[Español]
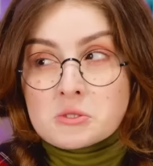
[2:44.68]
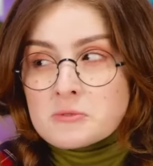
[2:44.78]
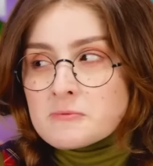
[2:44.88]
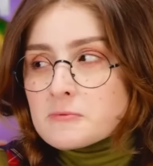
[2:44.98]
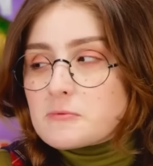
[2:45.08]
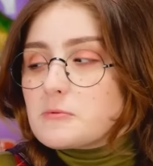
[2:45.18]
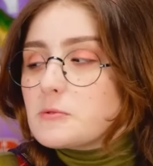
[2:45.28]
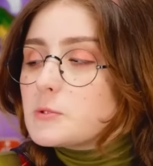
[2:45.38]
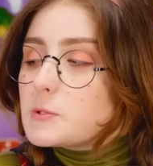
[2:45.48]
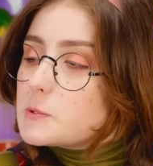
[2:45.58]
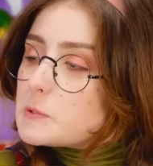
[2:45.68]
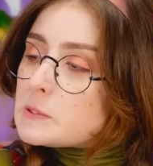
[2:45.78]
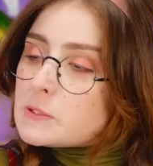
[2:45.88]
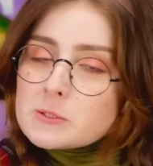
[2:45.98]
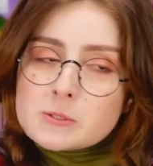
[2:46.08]
Esto es tan
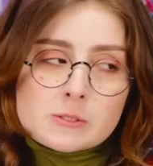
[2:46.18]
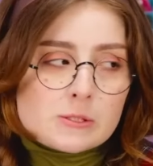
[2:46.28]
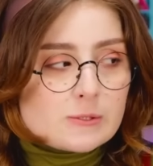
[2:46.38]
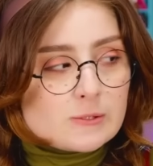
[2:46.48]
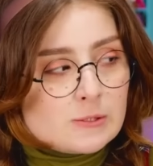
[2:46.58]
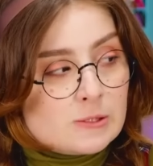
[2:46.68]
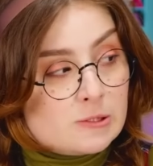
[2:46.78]
incómodo.